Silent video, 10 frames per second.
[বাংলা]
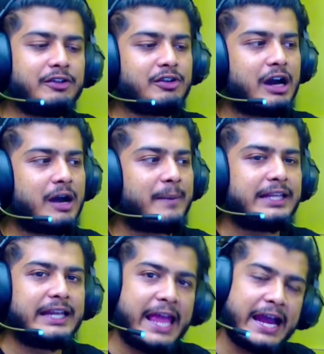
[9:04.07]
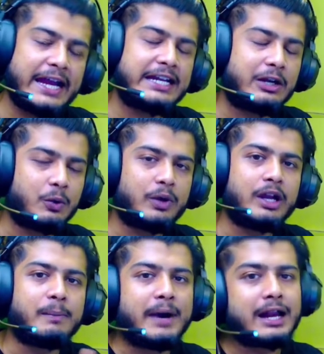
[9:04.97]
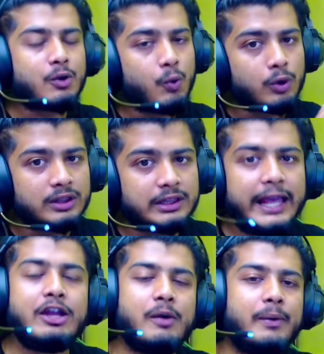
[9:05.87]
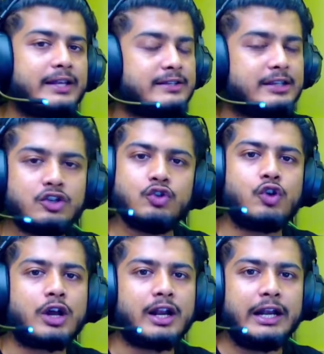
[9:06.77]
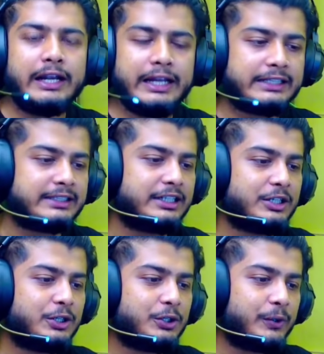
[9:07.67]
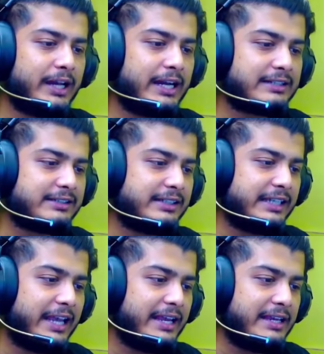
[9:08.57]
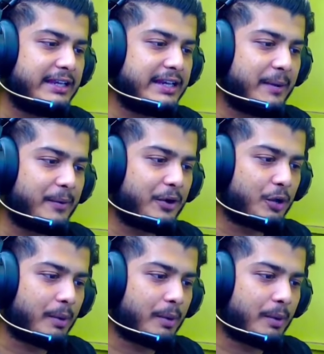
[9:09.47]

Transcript: কিন্তু আমাদের একটা টোকেন বার করতেই হবে গাইস কিচ্ছু করার নেই ঠিক আছে তো লেটস সি এই ডায়মন্ড টপ